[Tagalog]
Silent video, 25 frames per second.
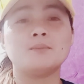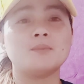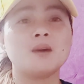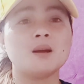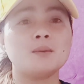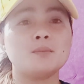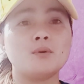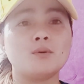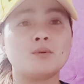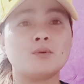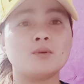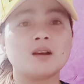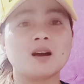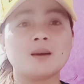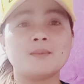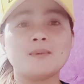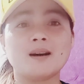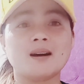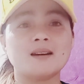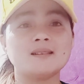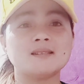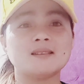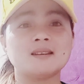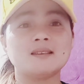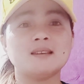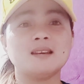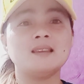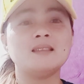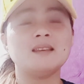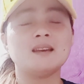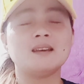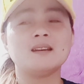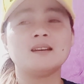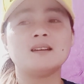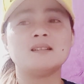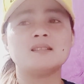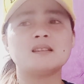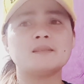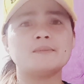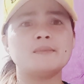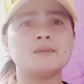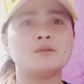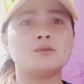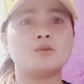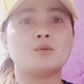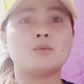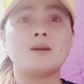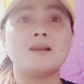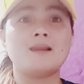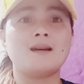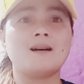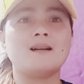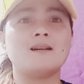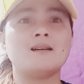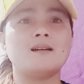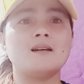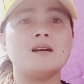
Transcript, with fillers: may bukol ka ba ka sa didi? Sabi ko, wala.